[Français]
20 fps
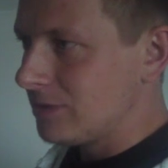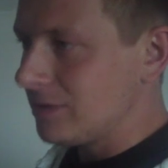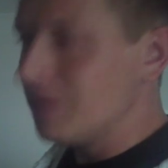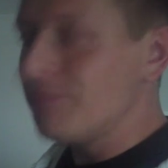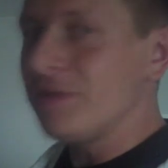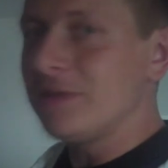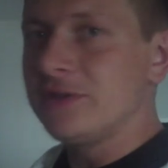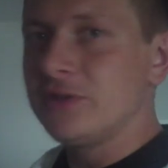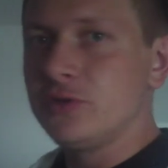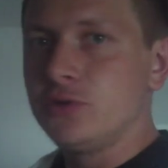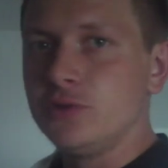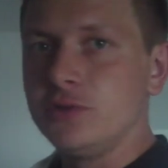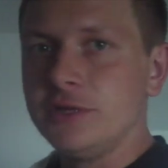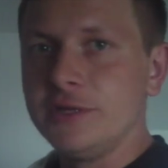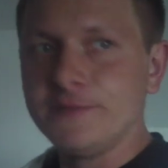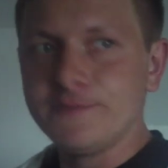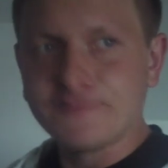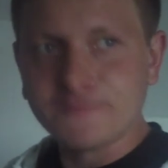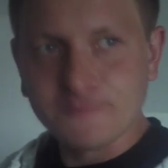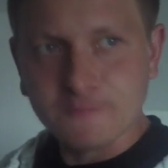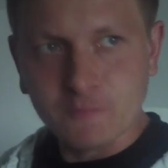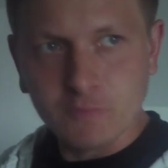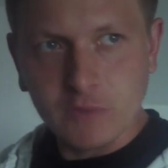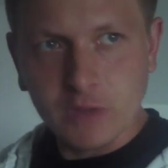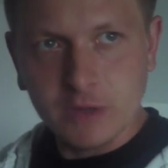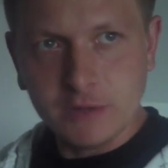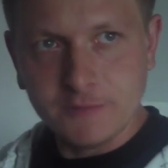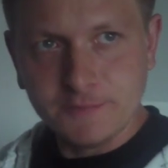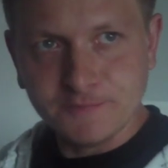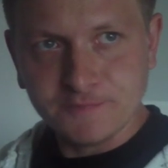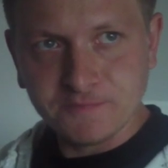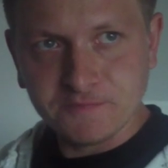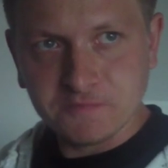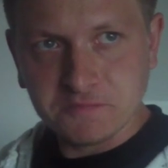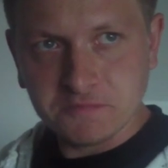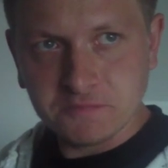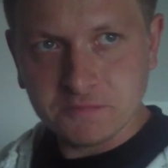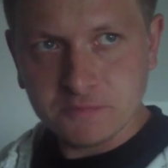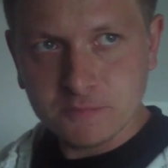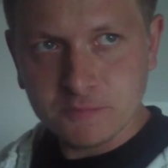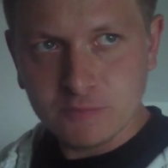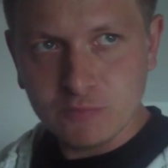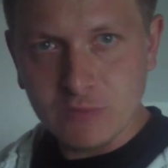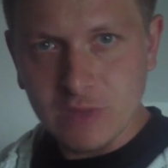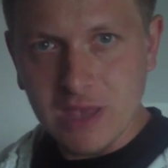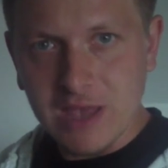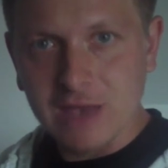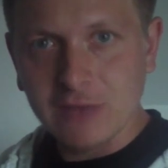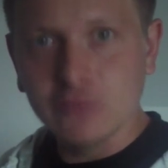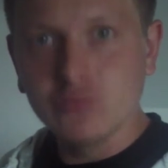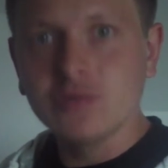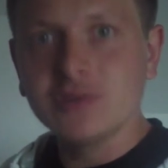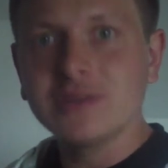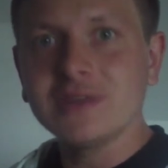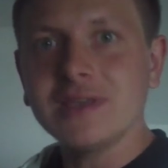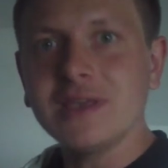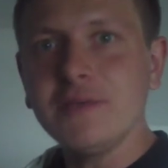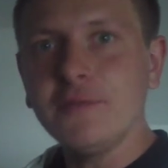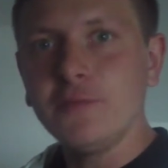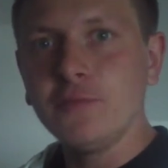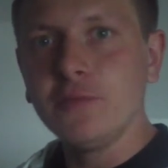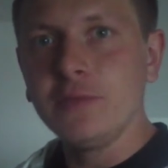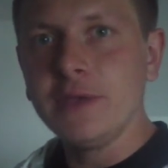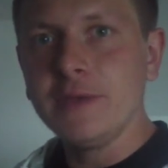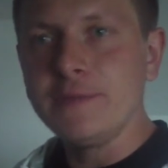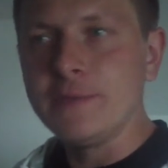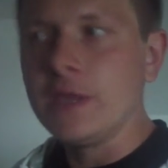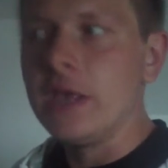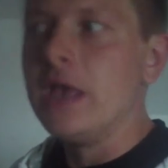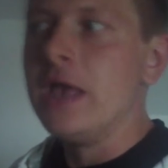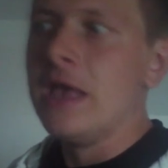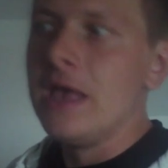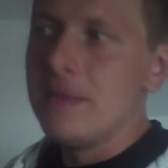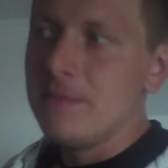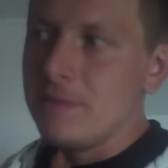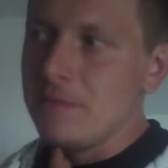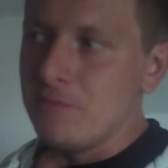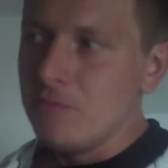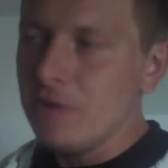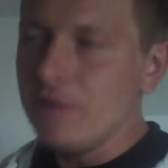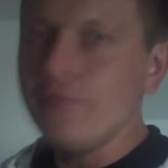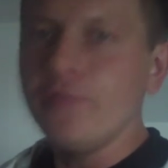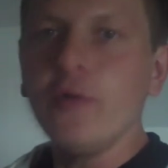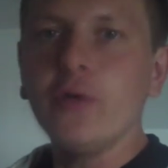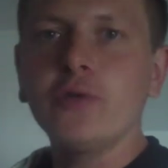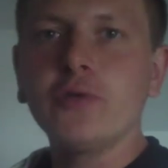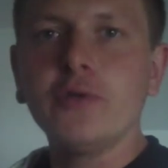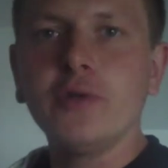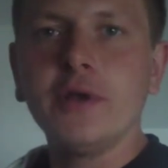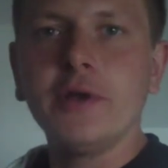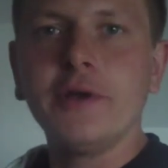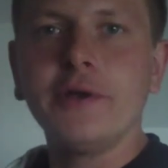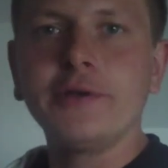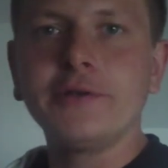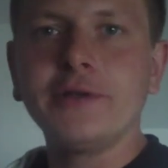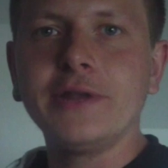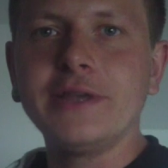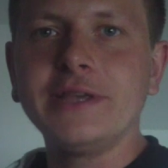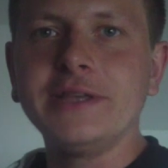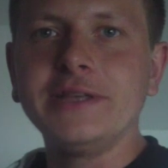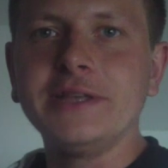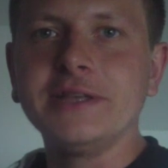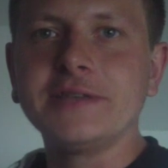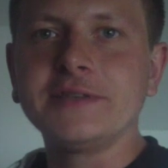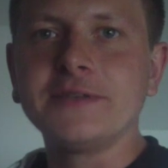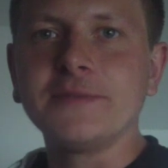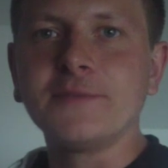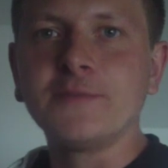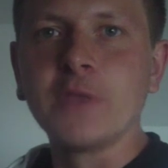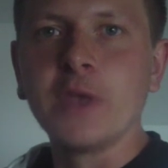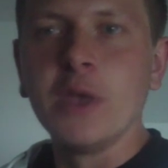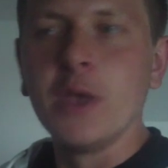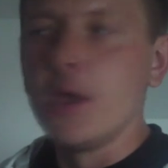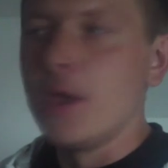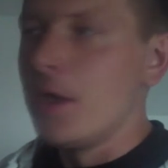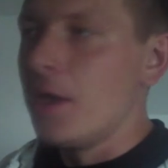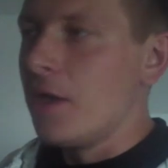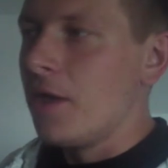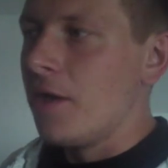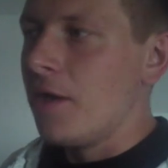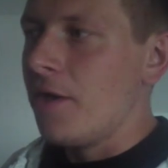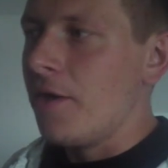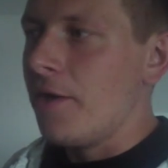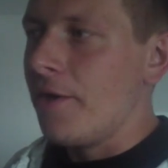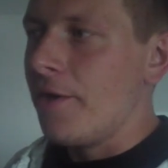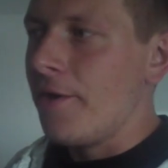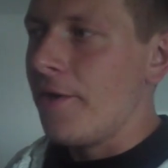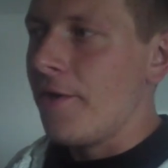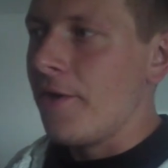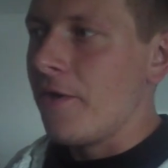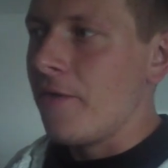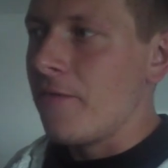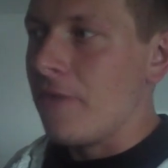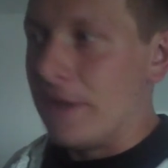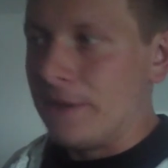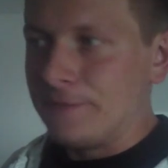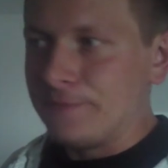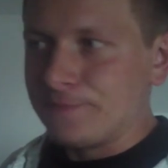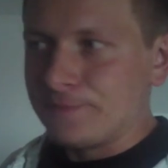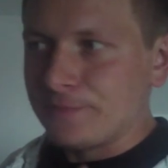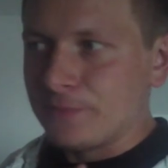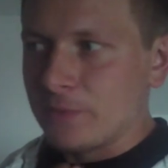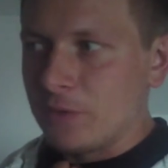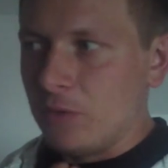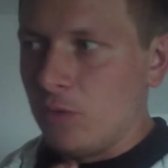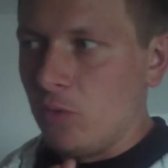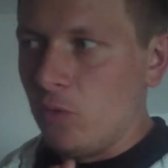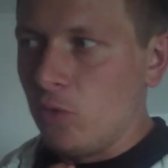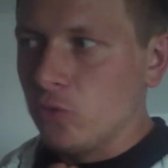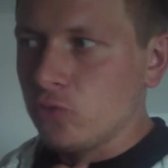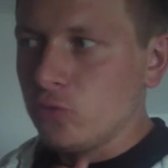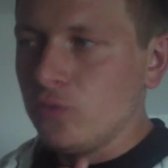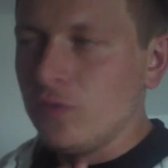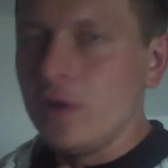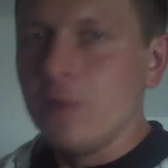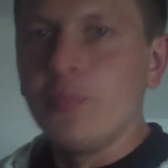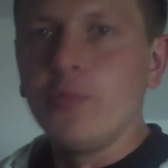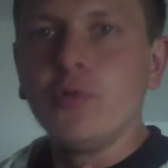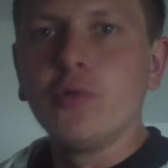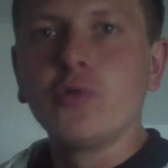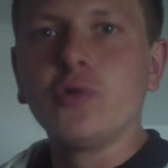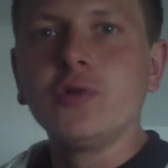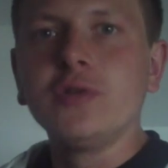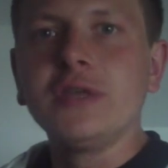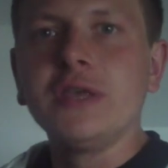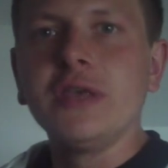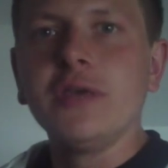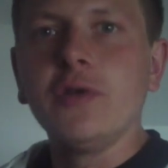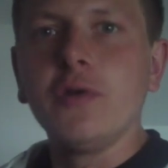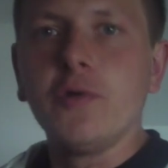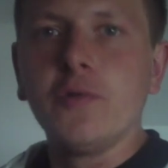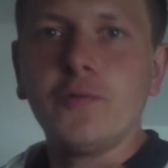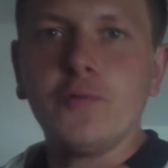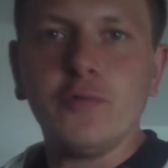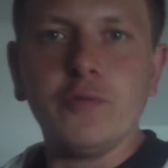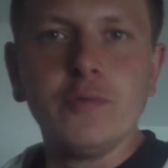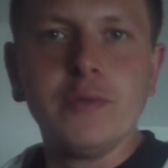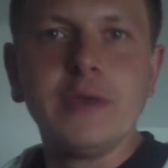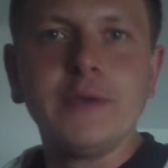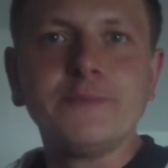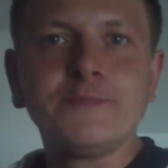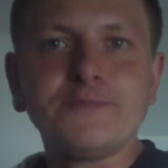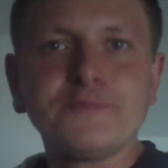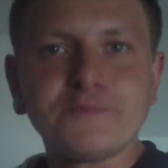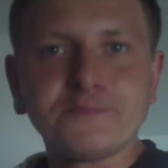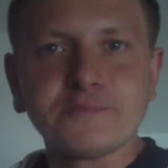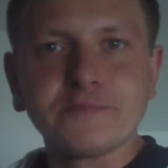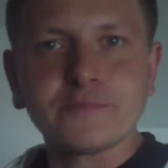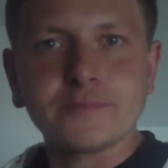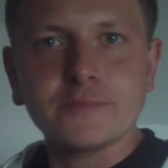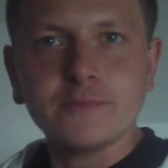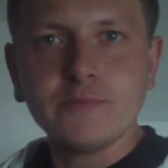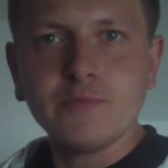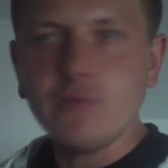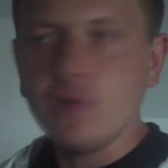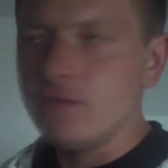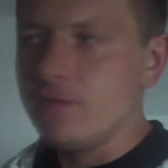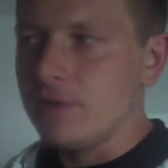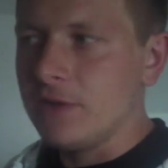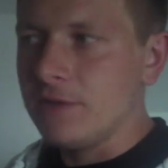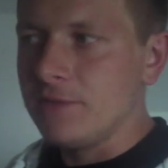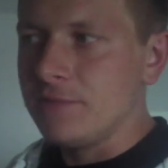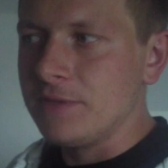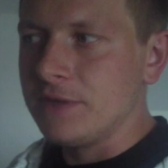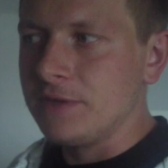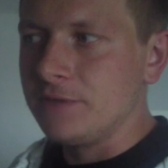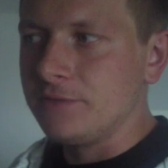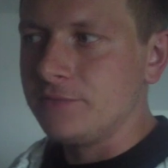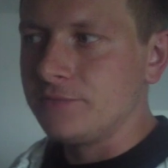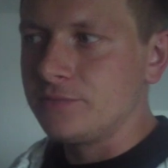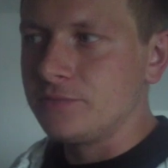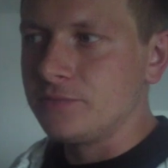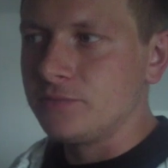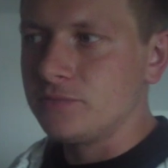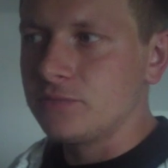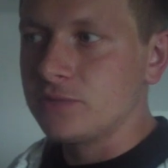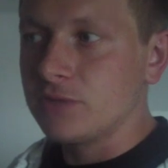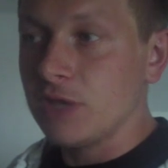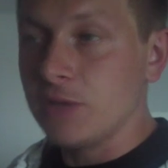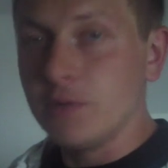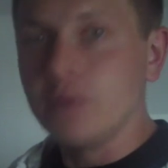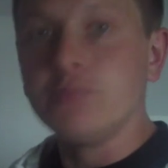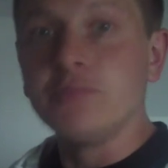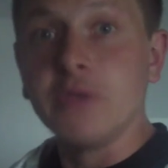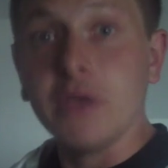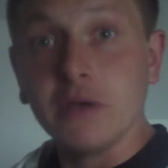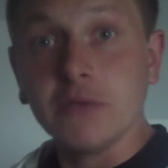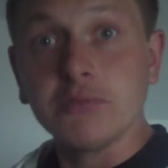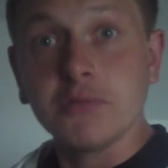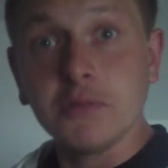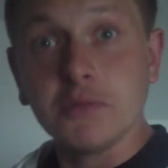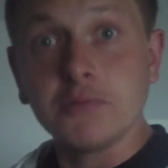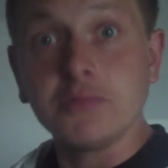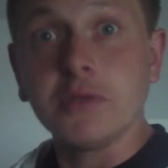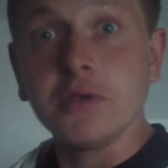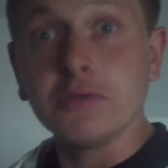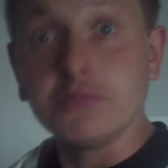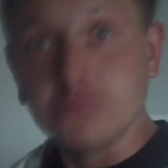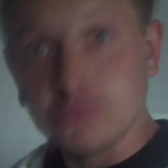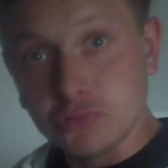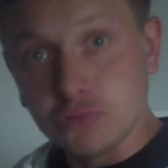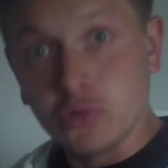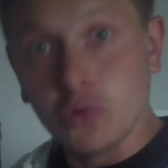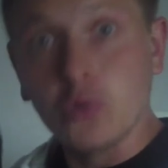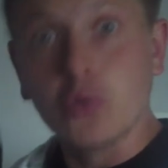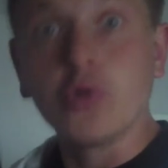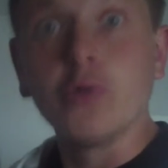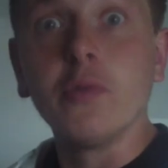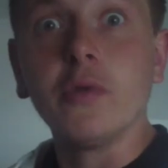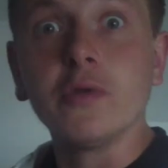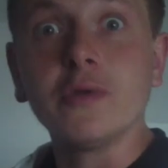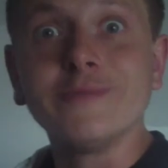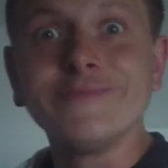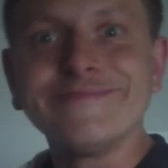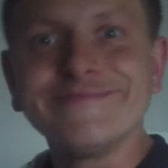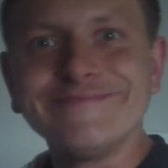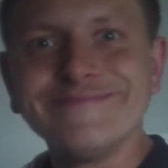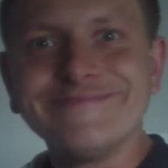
Très particulier, un goût très fumé, mais moins fort que la, que la Guinness. ouais, on retrouve un peu le côté fumé, voilà, mais euh, très bonne bière, très bonne bière. Je recommande.